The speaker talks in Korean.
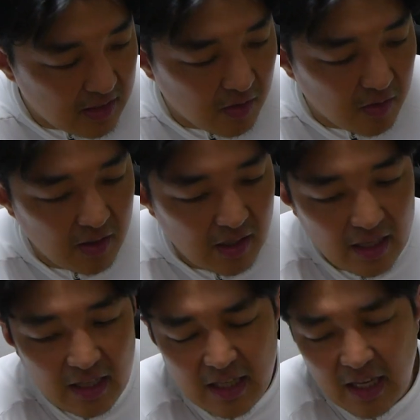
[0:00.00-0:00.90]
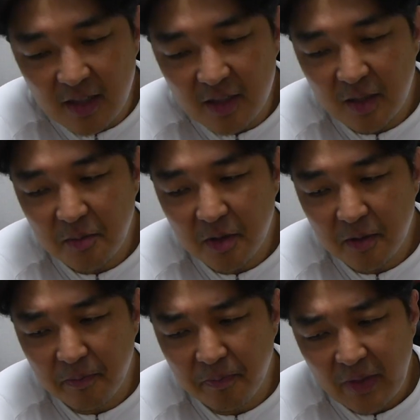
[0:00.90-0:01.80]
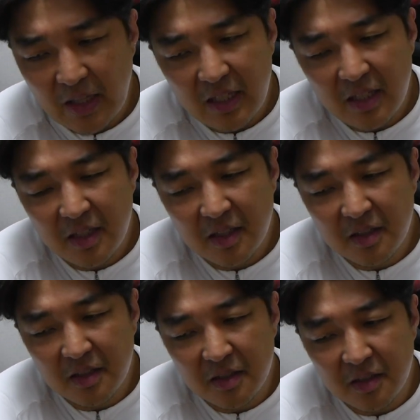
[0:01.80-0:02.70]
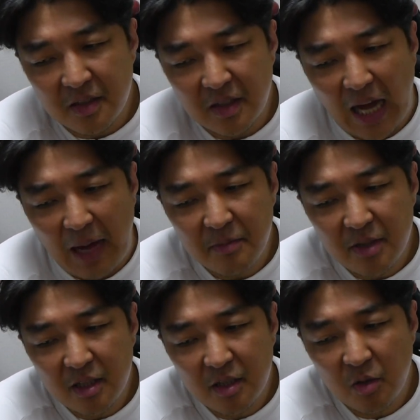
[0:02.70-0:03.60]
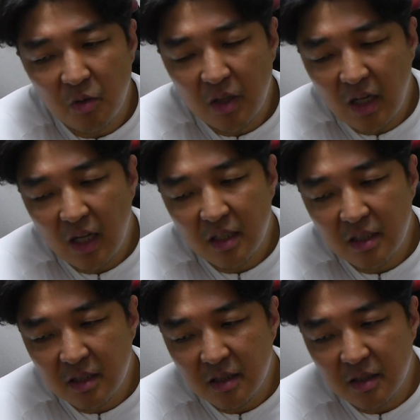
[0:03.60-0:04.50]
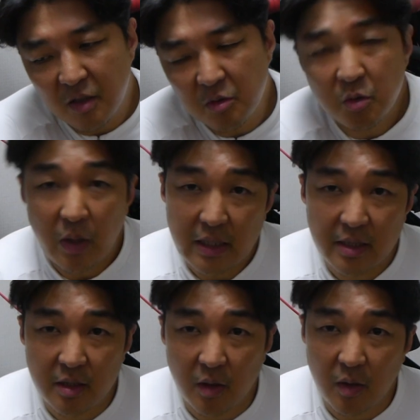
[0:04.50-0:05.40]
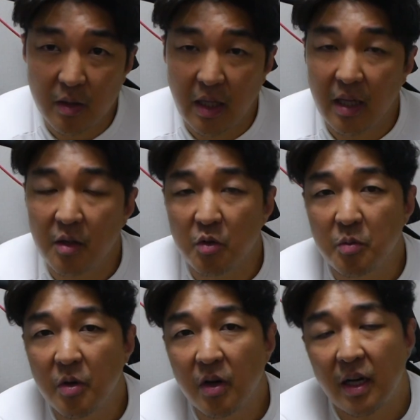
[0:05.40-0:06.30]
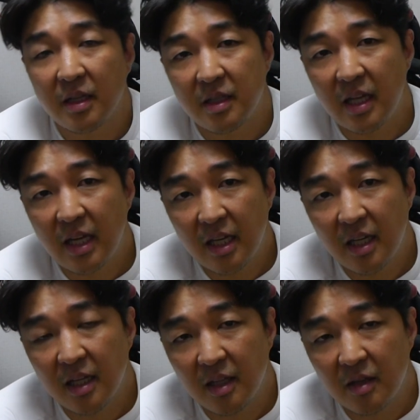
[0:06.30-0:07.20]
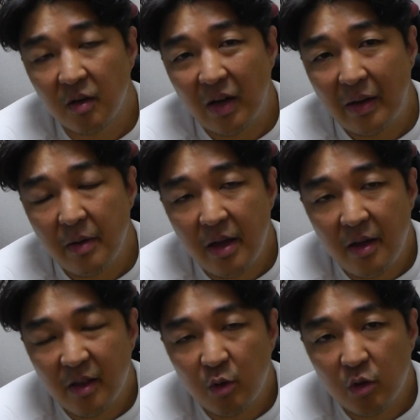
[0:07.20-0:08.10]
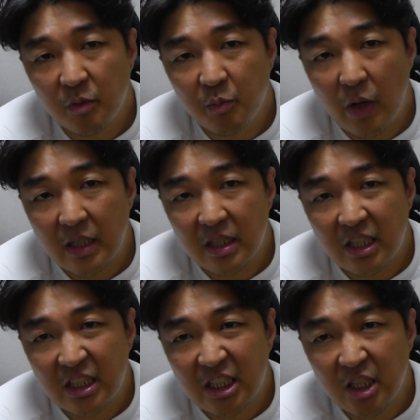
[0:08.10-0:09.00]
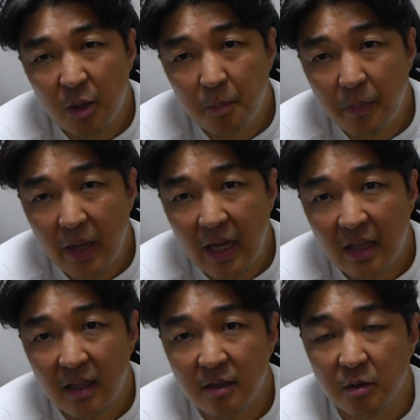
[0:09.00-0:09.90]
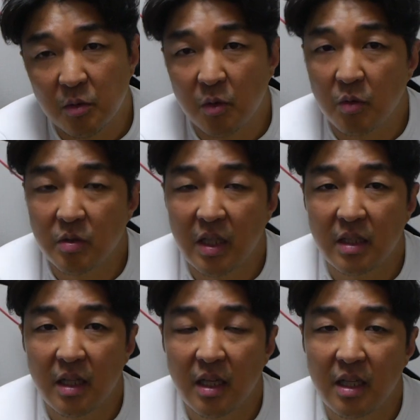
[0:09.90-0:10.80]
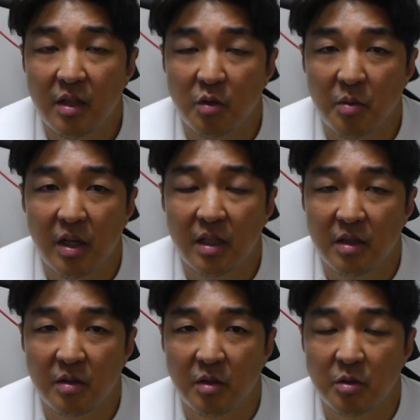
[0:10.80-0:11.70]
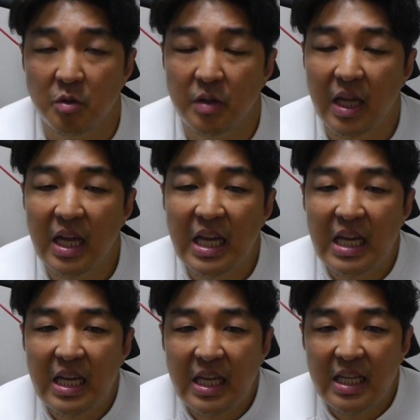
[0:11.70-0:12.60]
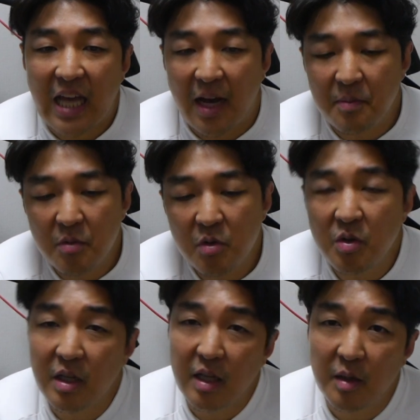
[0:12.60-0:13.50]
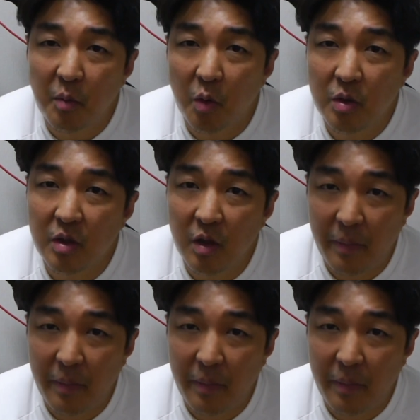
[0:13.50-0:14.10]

어, 하나 예를 들자면 그 암스트롱이라는 선수 아시죠? 되게 유명한 세계에서 뚜르드 프랑스를 7연패 했을 정도로 상당히 유명했던 선수인데 약물로 인해서 모든 걸